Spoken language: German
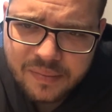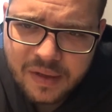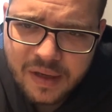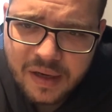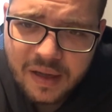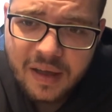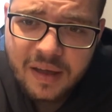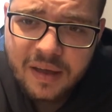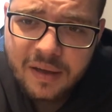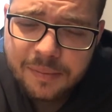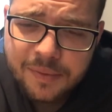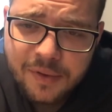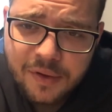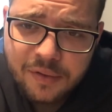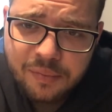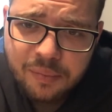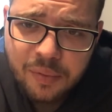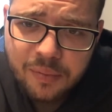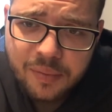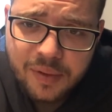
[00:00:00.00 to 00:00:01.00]
Ja, ich habe es
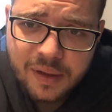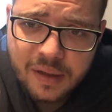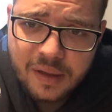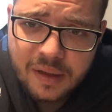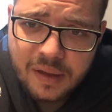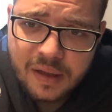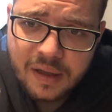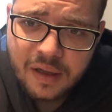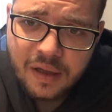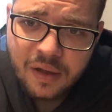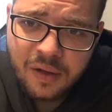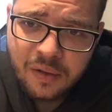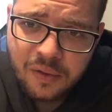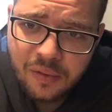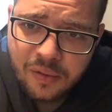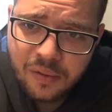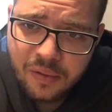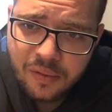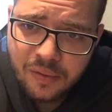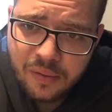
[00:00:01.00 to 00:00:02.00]
ausprobiert.
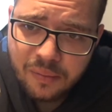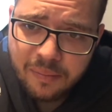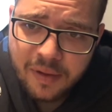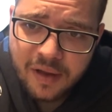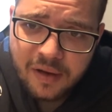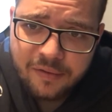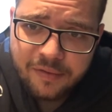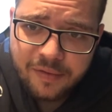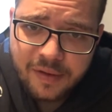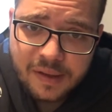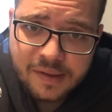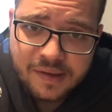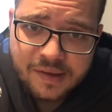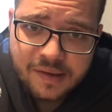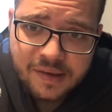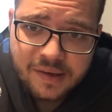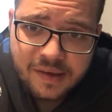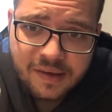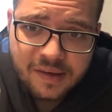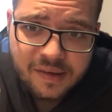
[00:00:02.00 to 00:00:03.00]
Und mein
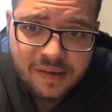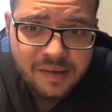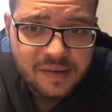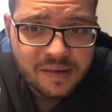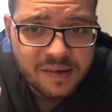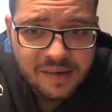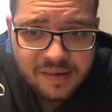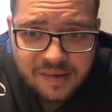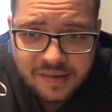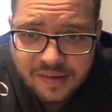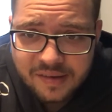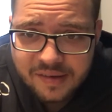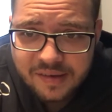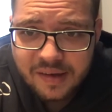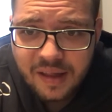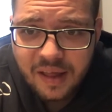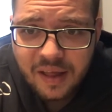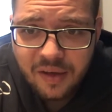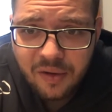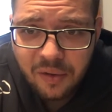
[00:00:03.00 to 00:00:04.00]
Fazit ist, dass es
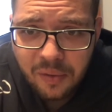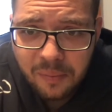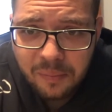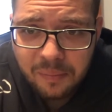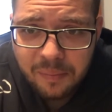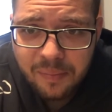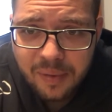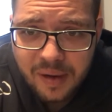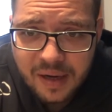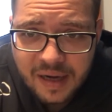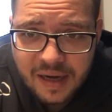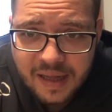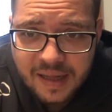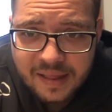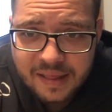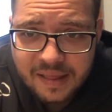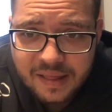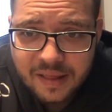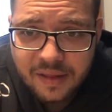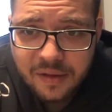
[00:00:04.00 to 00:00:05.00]

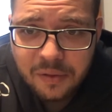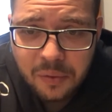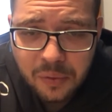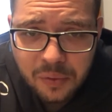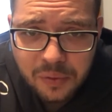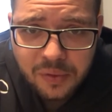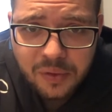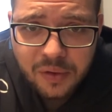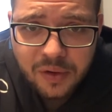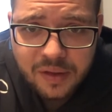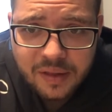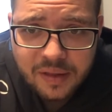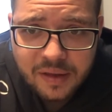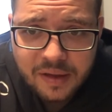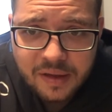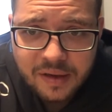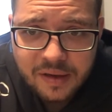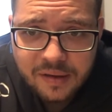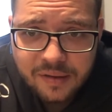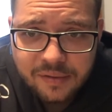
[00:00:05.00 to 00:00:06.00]
komplett
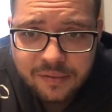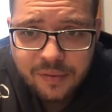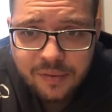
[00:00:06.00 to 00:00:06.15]
unnötig ist.